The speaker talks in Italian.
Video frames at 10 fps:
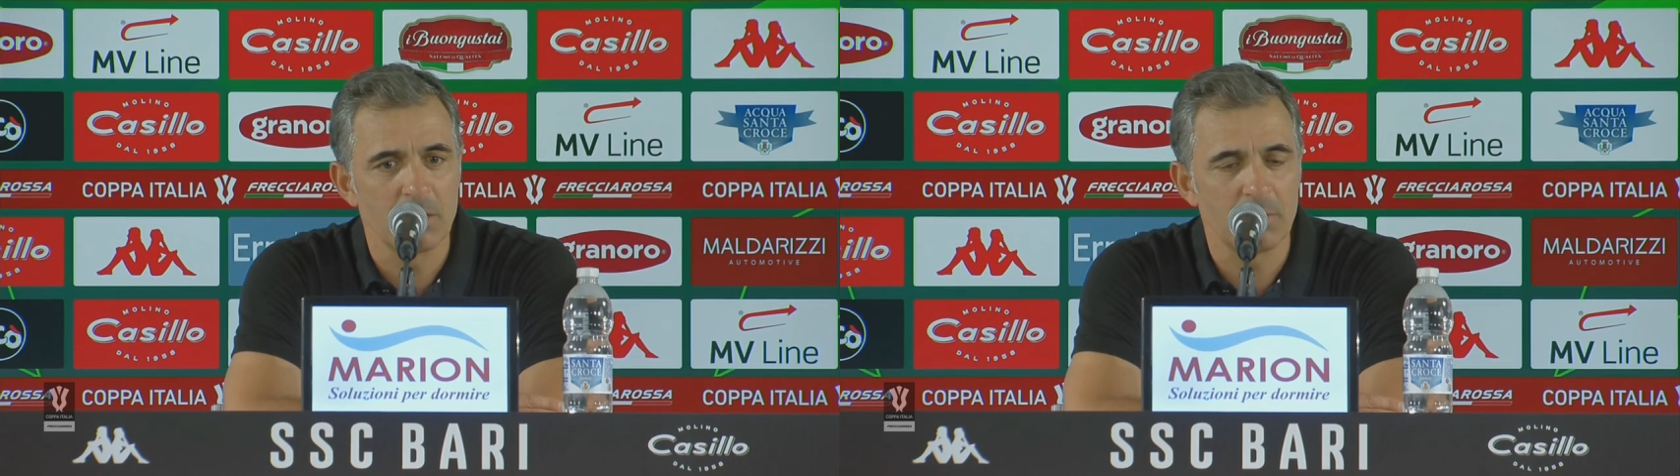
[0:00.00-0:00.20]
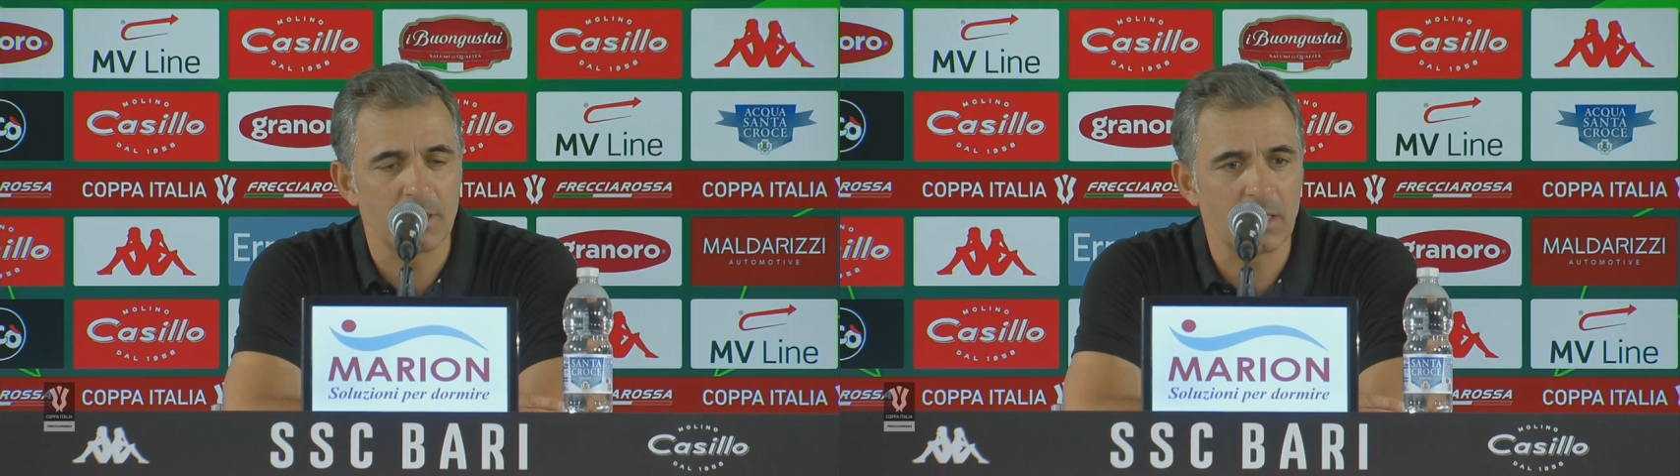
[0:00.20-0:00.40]

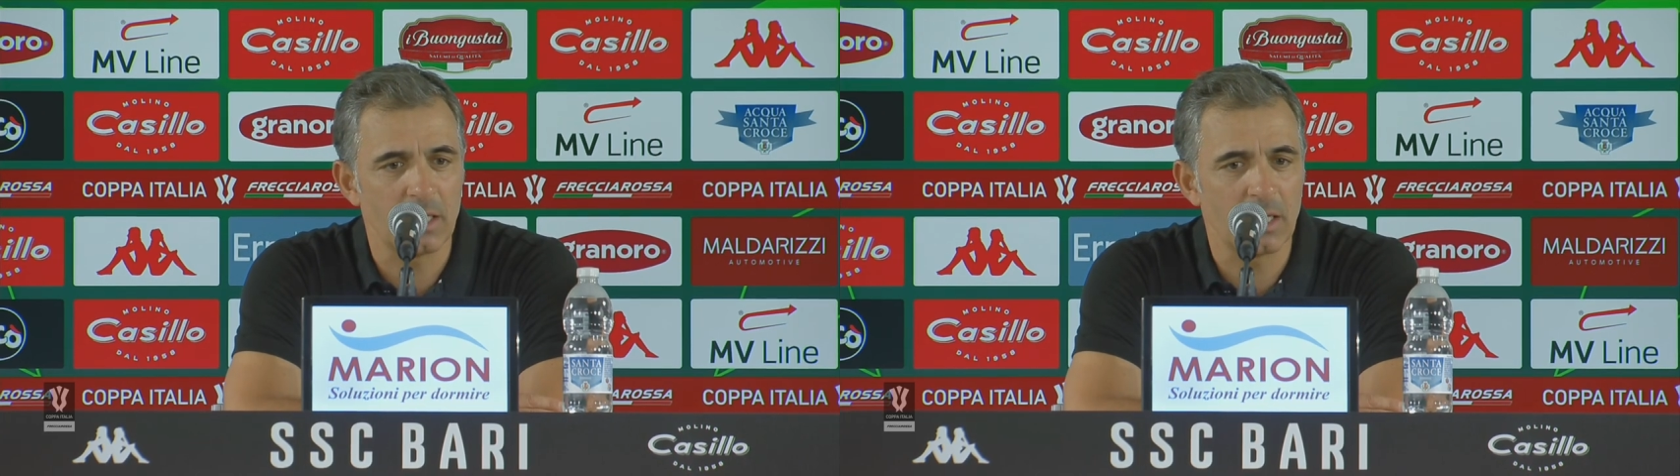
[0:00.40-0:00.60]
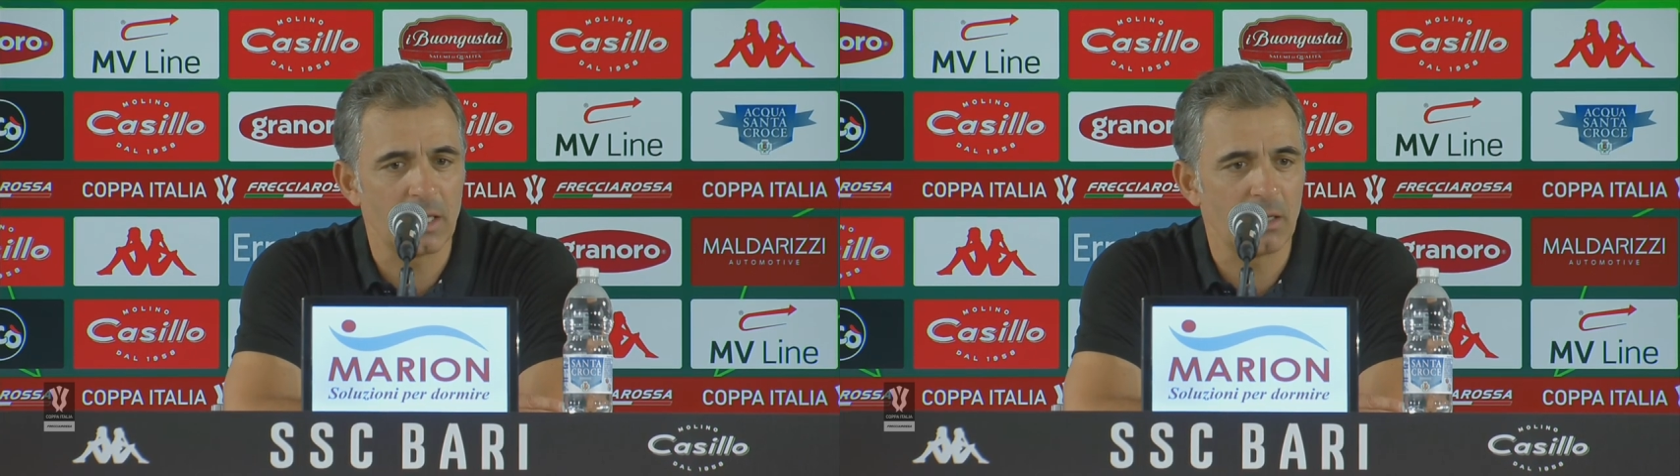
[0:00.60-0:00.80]

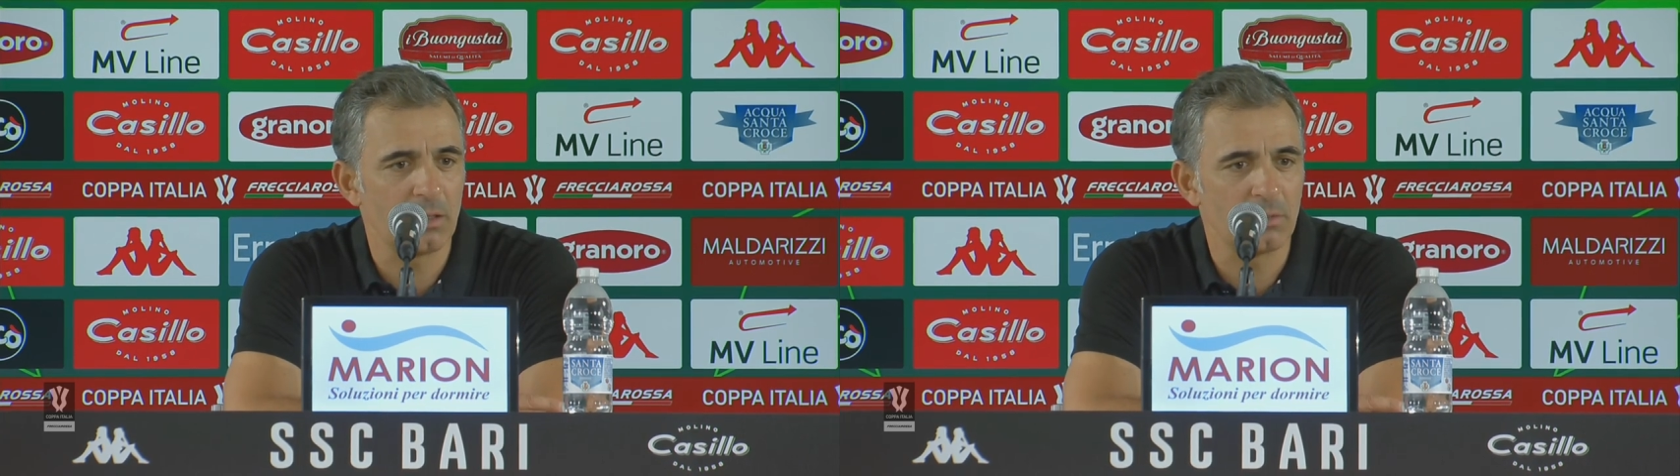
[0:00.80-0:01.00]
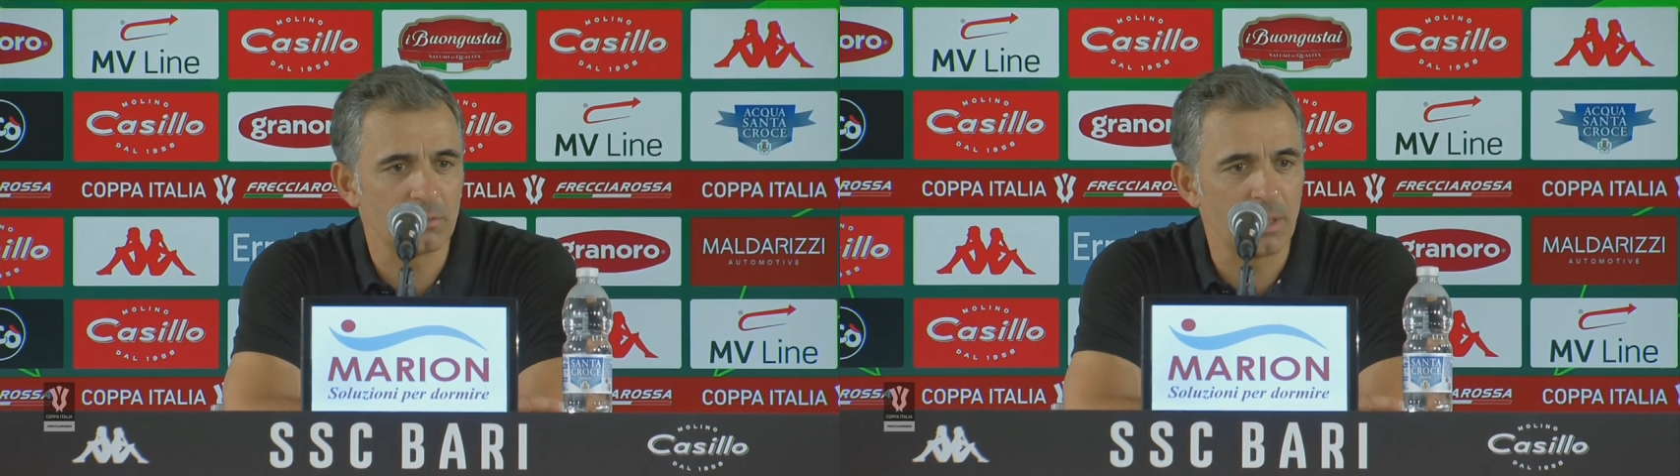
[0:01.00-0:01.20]
perché è
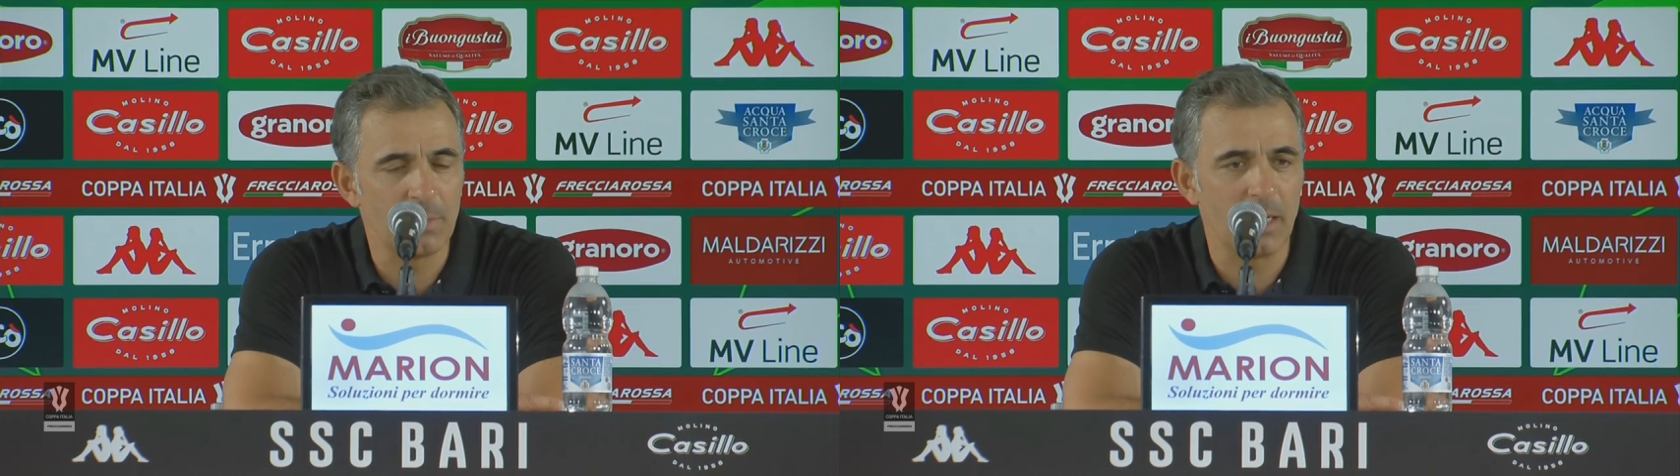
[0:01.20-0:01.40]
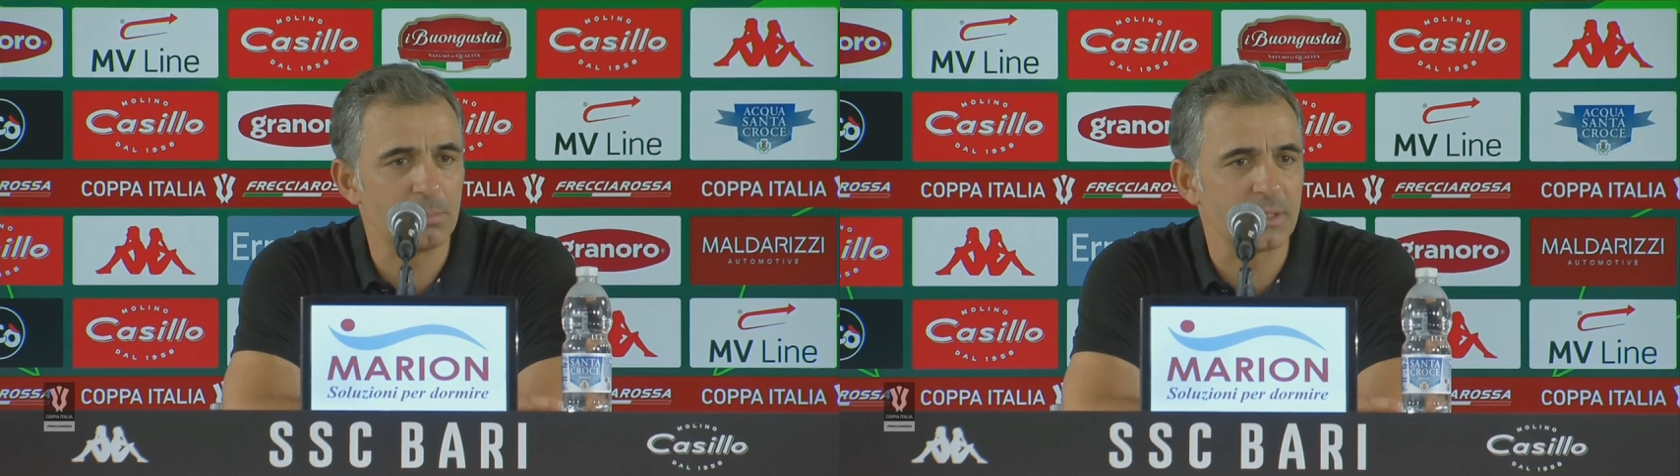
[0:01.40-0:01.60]
una
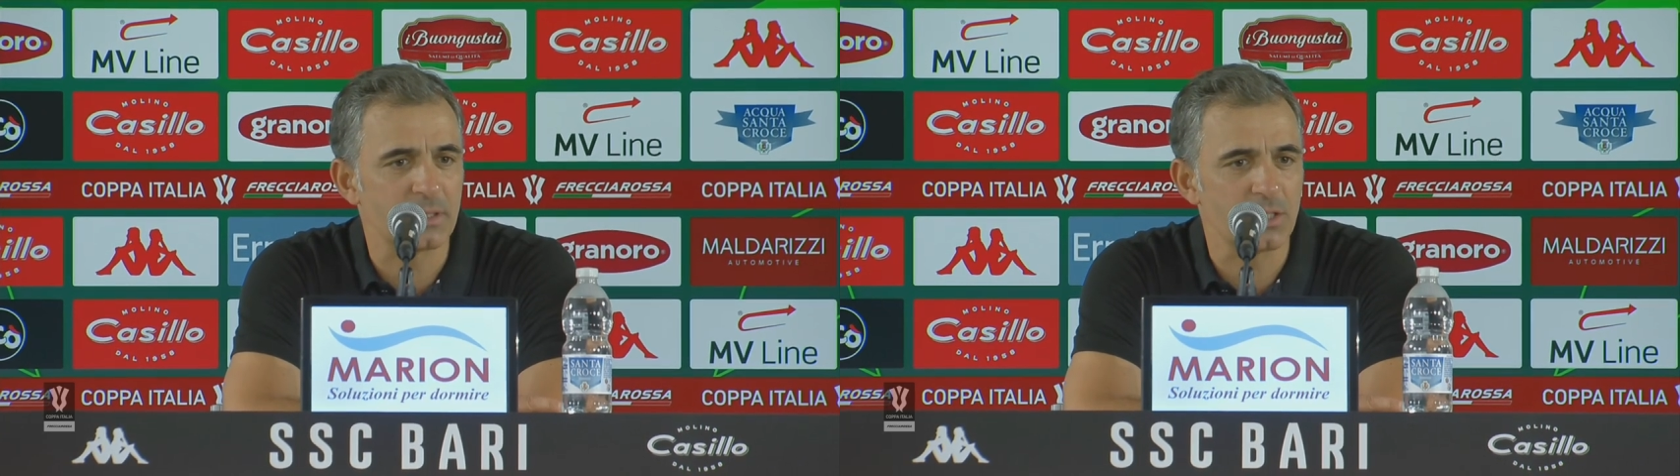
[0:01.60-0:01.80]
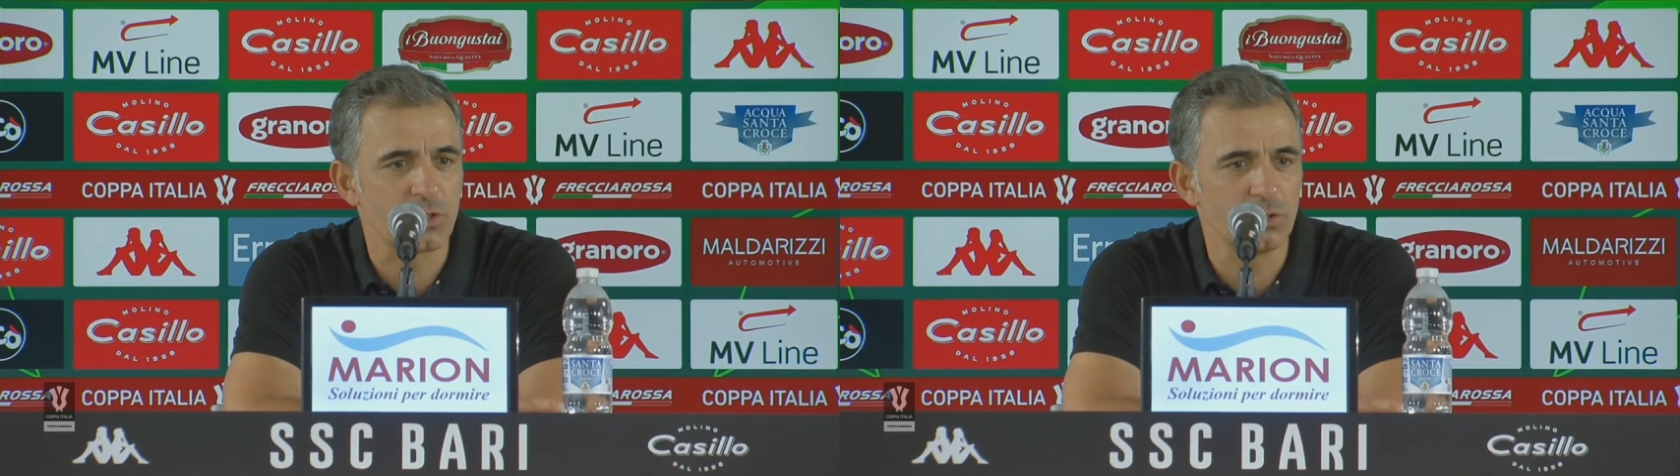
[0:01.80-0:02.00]
bella
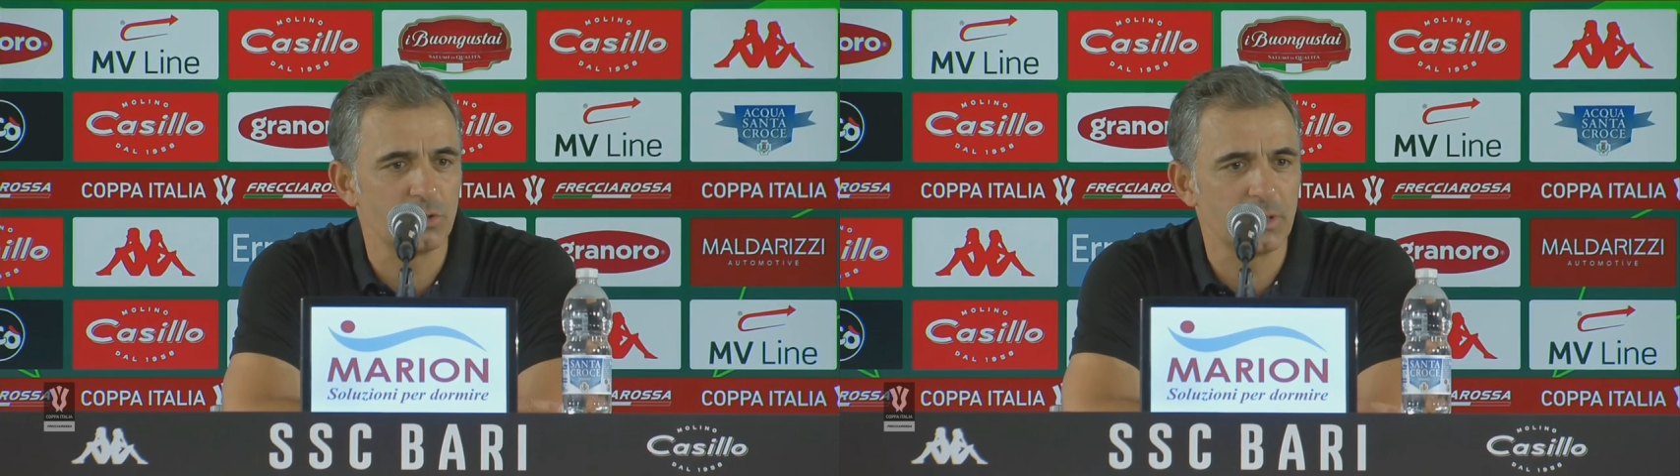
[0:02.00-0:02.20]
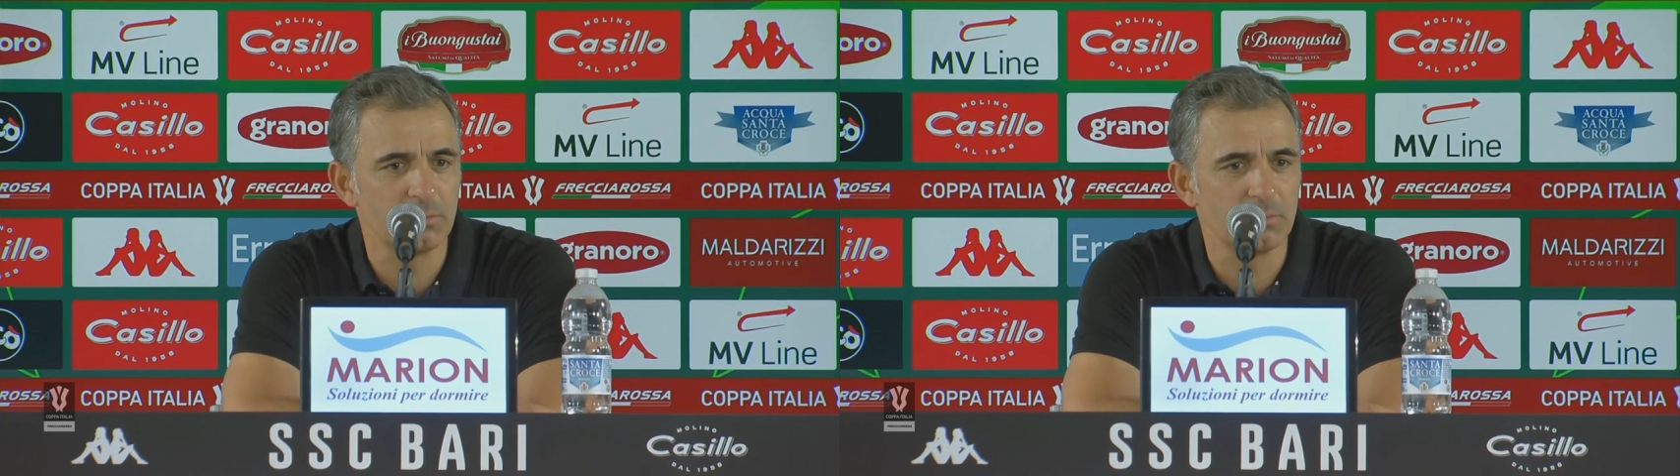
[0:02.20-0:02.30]
prestazione,